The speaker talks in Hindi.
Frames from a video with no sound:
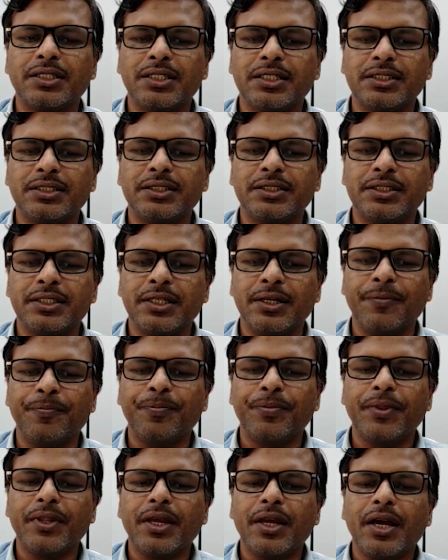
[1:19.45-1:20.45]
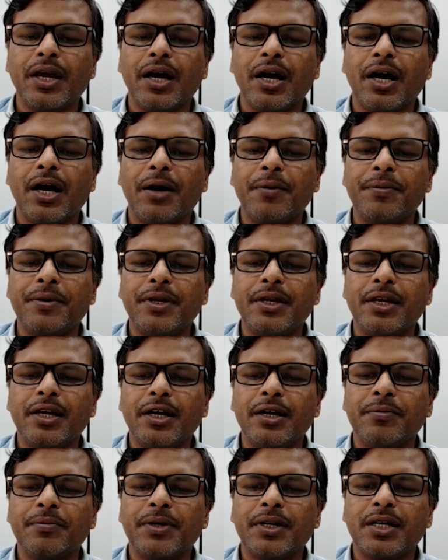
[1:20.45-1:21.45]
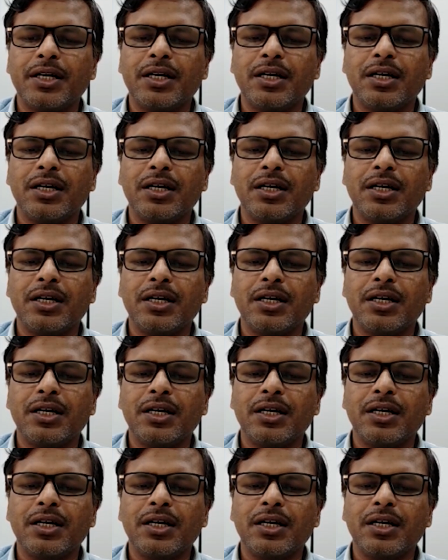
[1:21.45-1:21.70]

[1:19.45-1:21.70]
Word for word: चांसेस है अभी हमारा